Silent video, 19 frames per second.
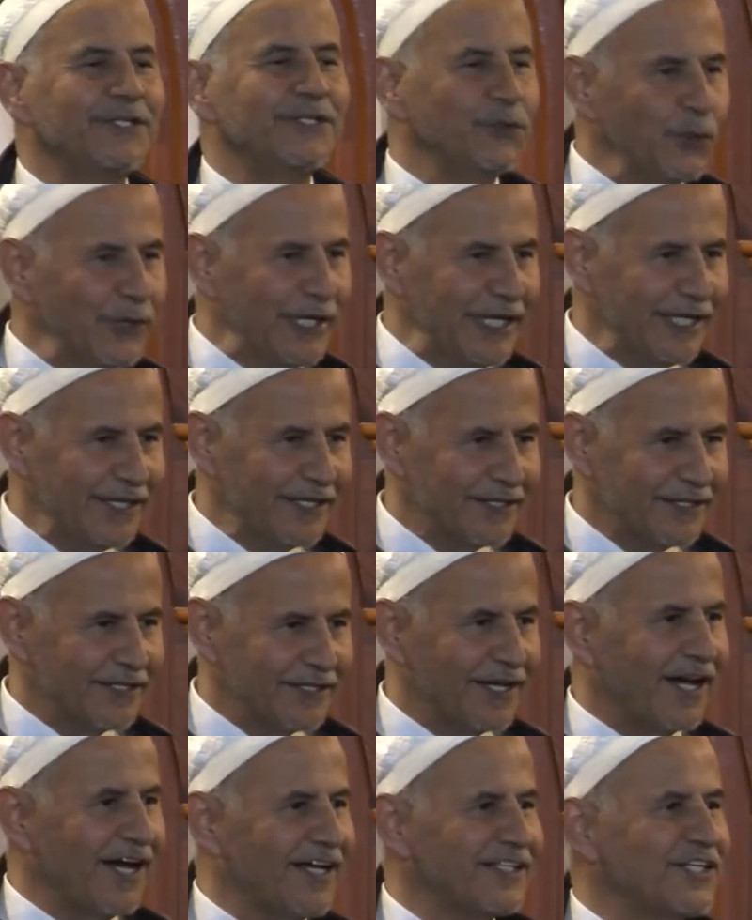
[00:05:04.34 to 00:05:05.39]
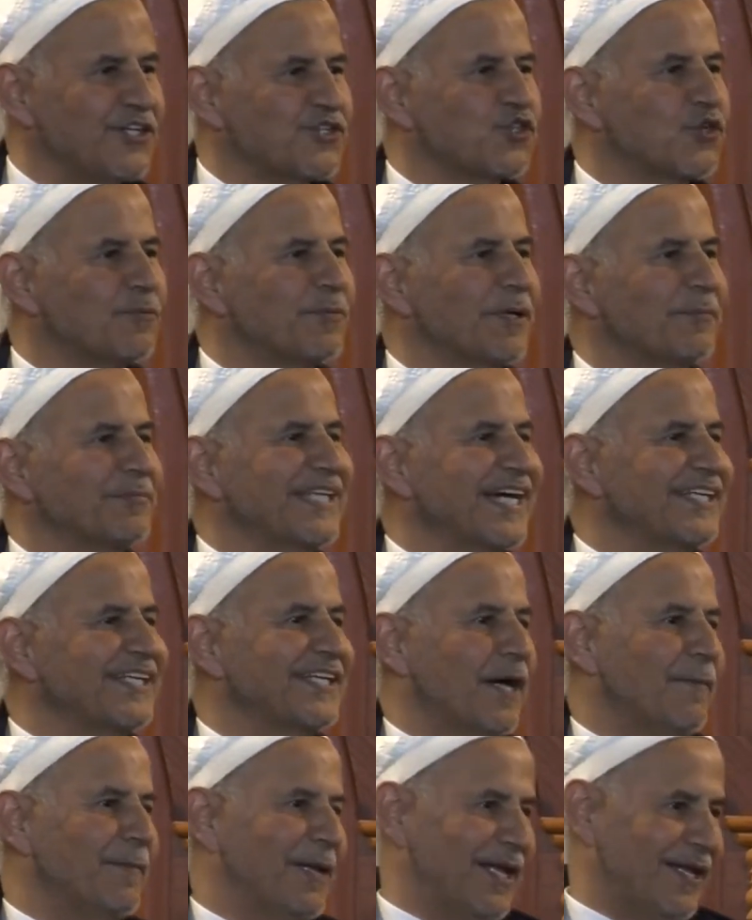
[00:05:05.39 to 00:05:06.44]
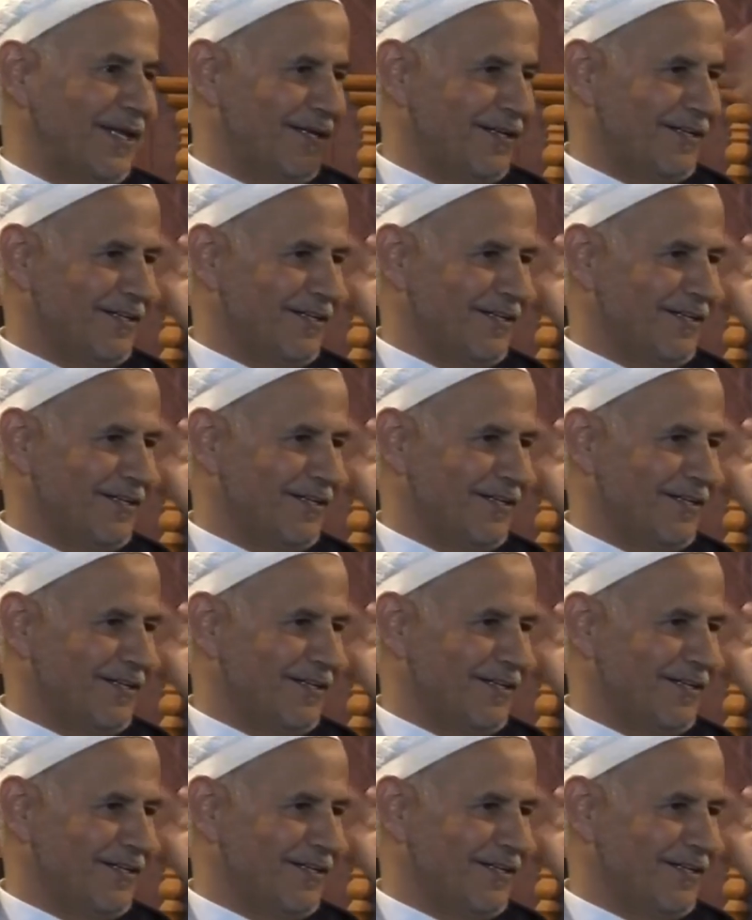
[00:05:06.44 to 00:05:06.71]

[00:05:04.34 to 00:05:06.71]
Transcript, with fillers: ينوي غادي يصوم رمضان كامل